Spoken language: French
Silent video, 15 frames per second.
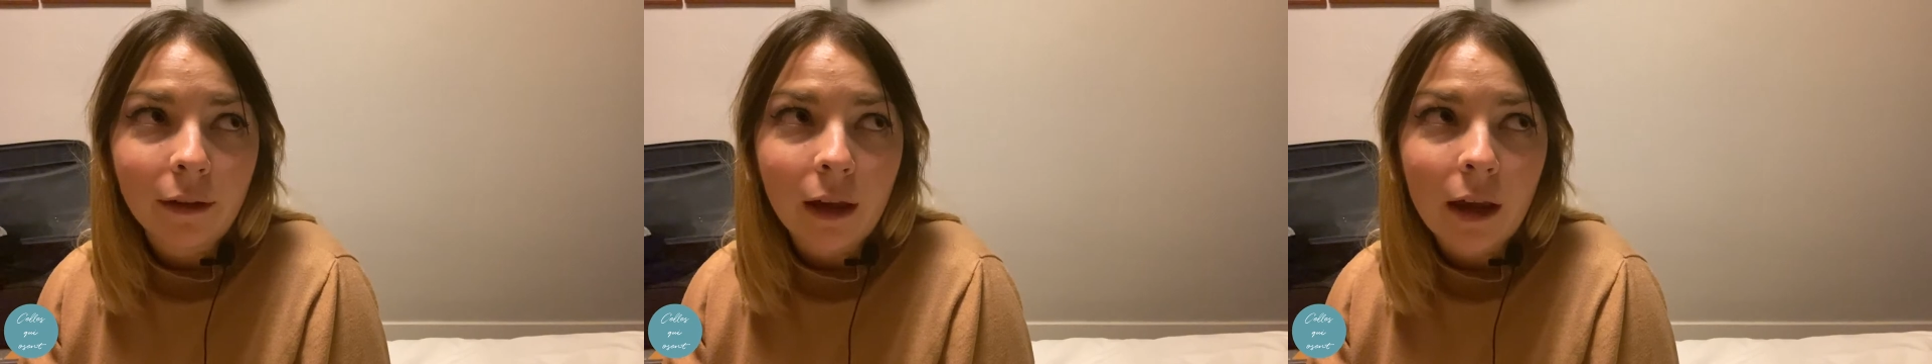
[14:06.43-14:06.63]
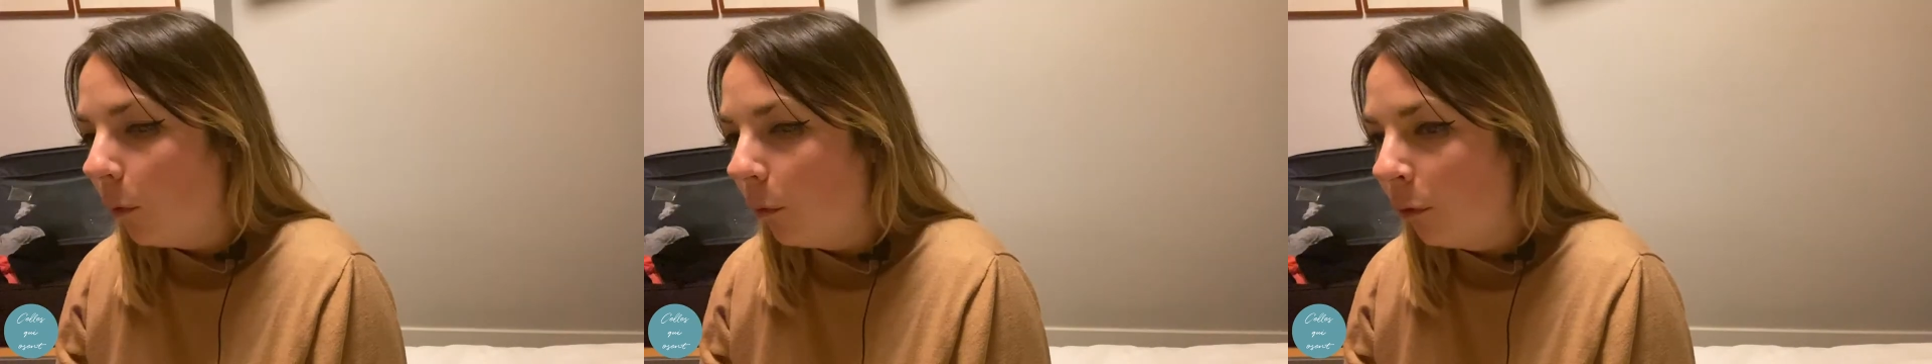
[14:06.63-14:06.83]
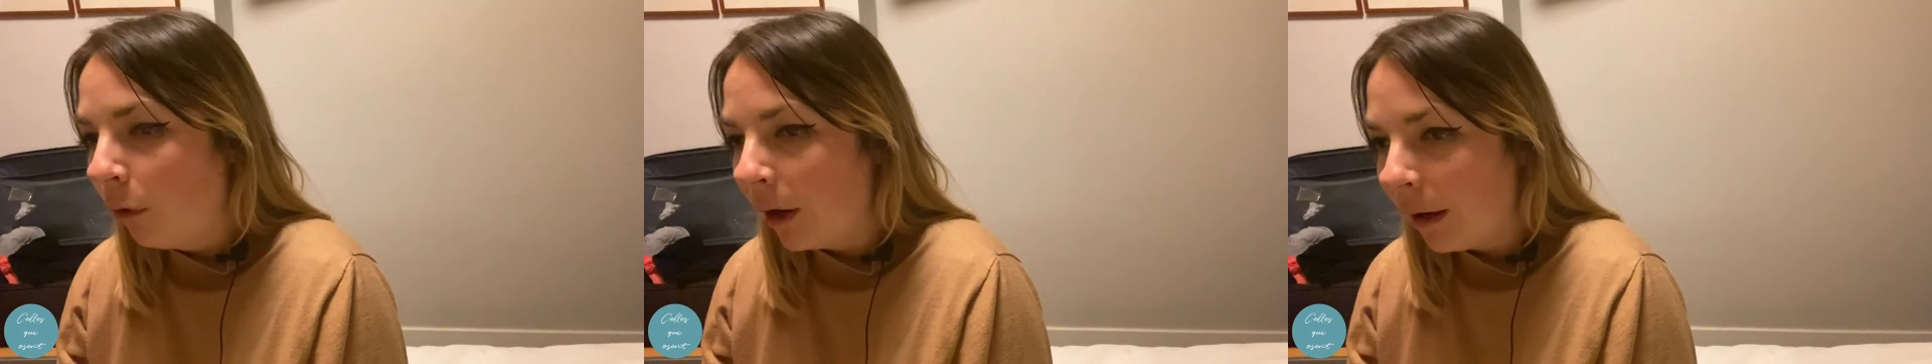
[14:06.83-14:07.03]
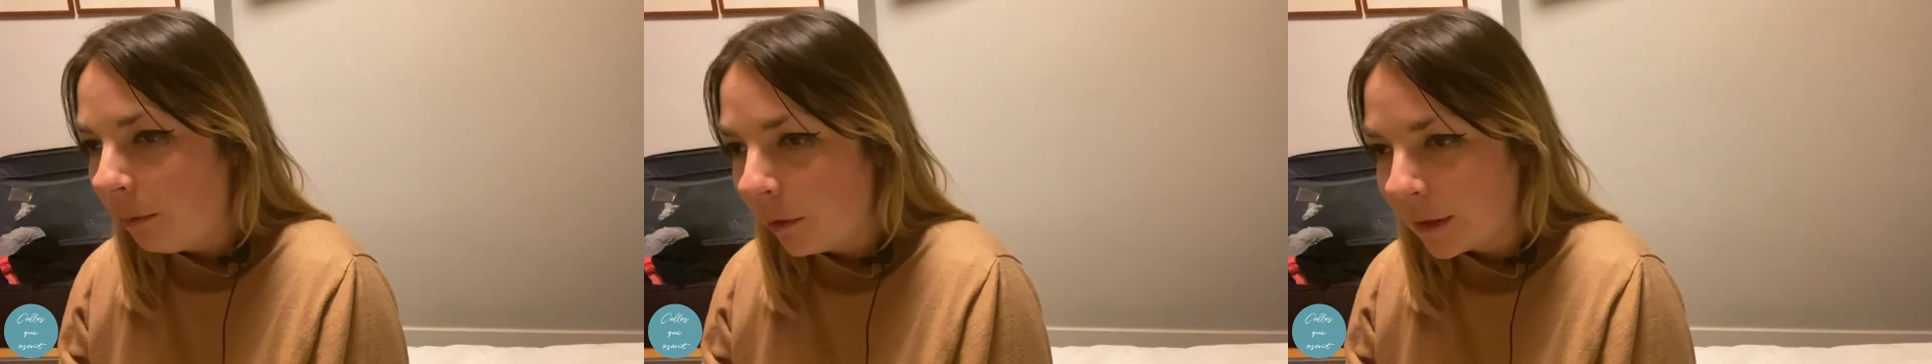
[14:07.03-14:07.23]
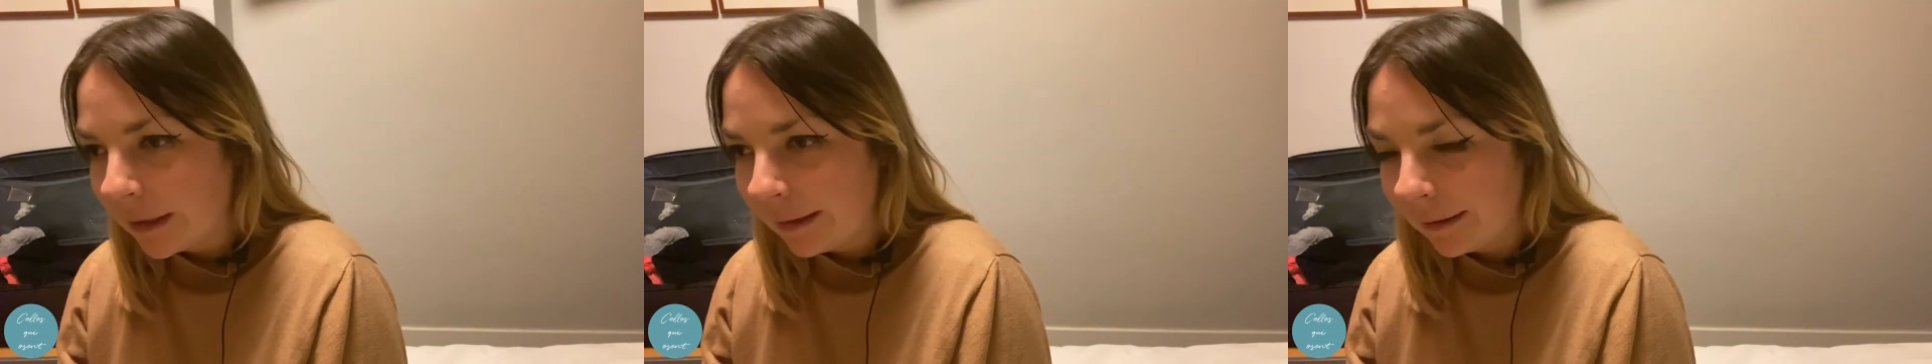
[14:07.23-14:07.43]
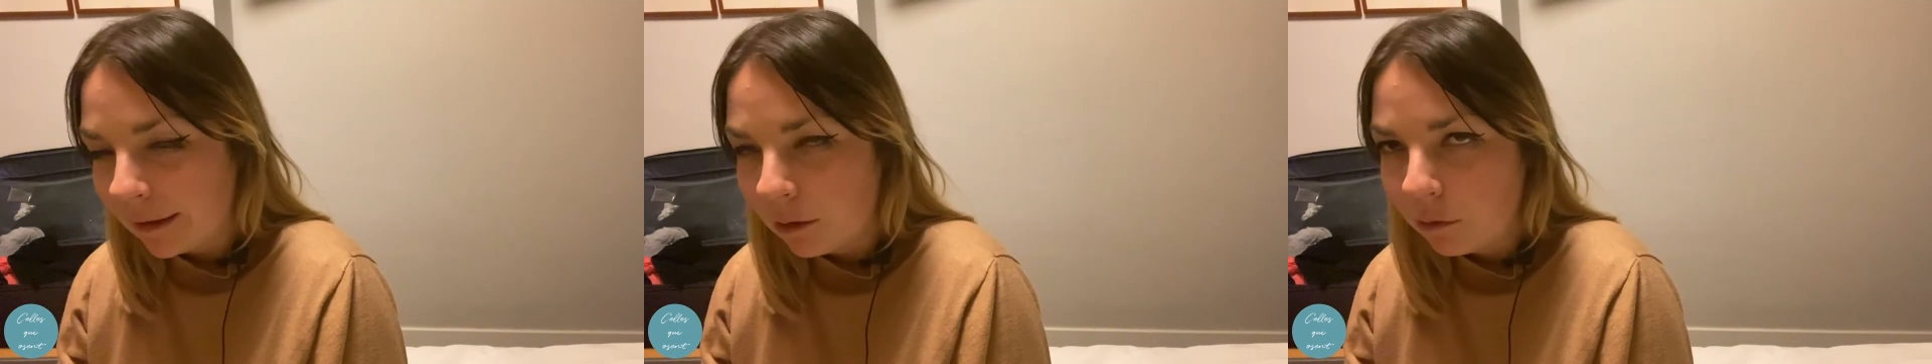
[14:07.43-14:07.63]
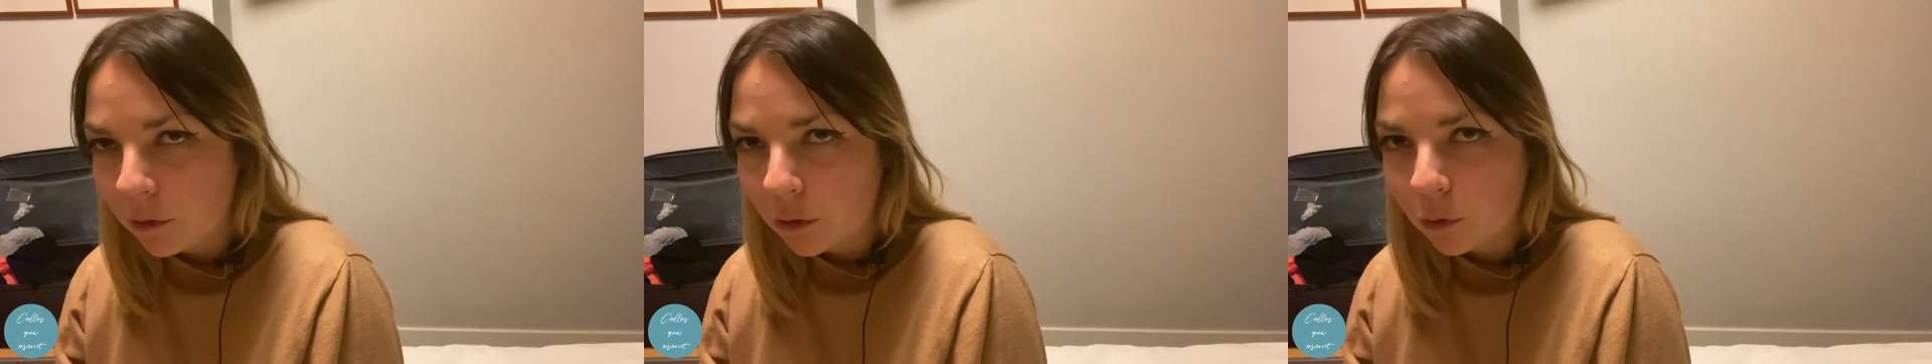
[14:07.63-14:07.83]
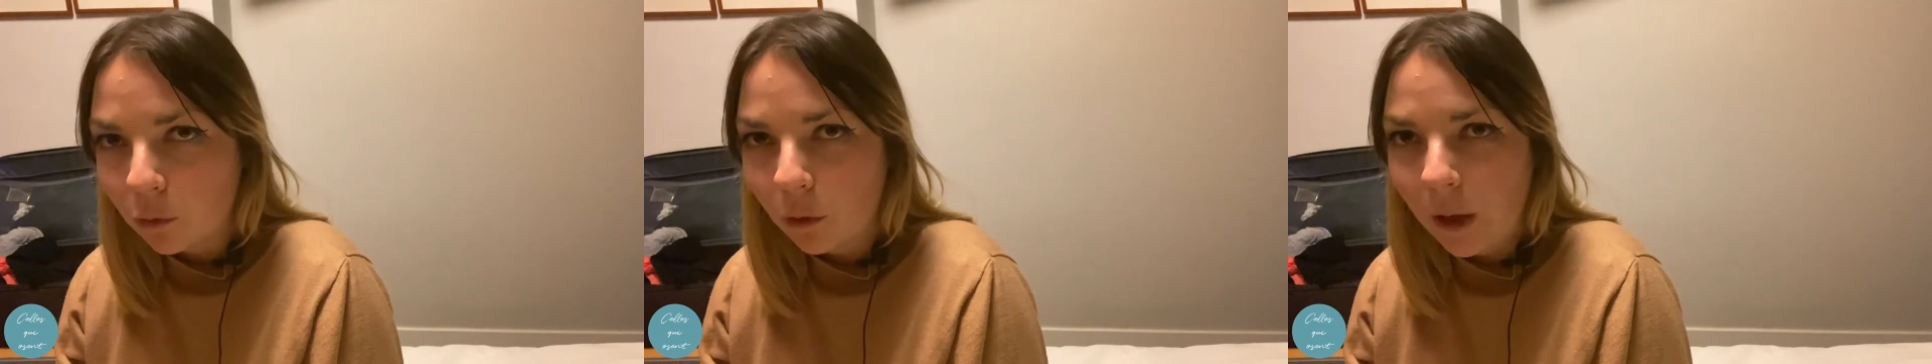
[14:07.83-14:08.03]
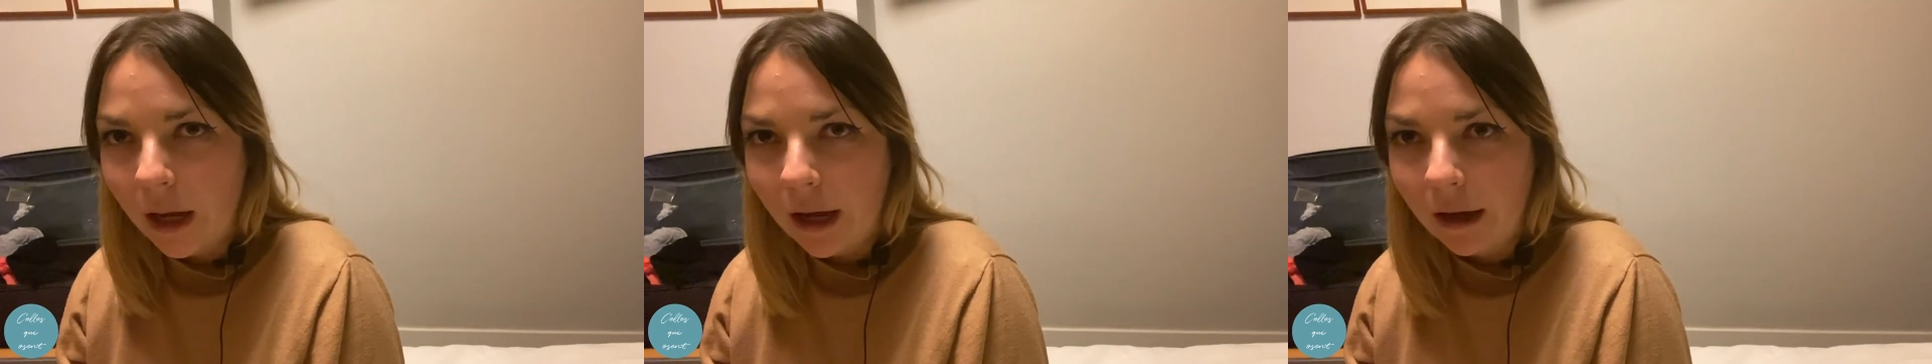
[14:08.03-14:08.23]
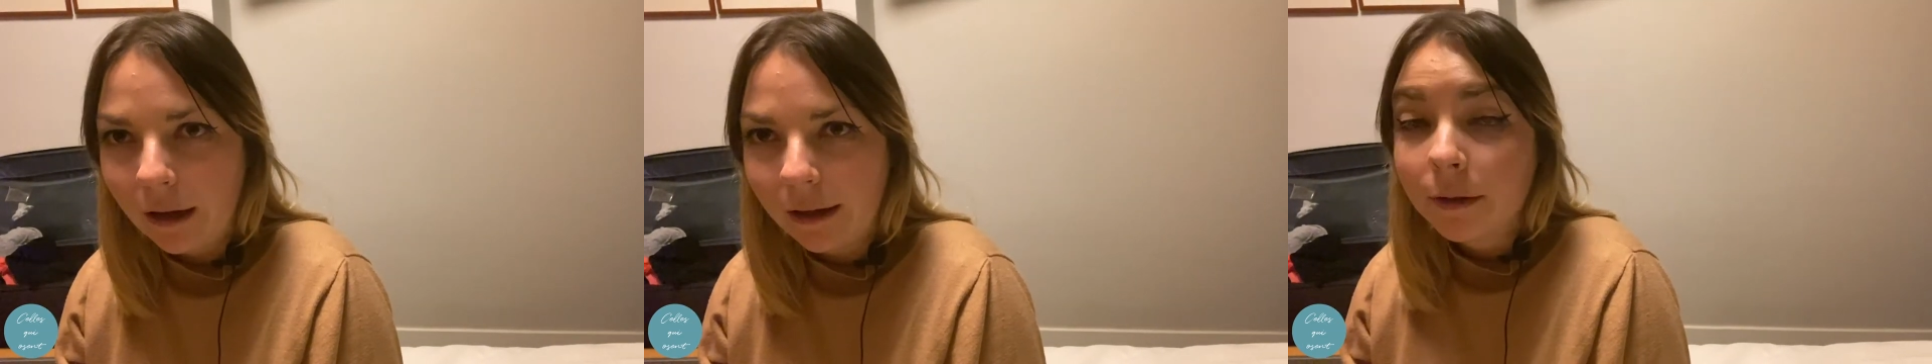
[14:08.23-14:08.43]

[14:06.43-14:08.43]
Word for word: Et voilà pour cette intervention-là.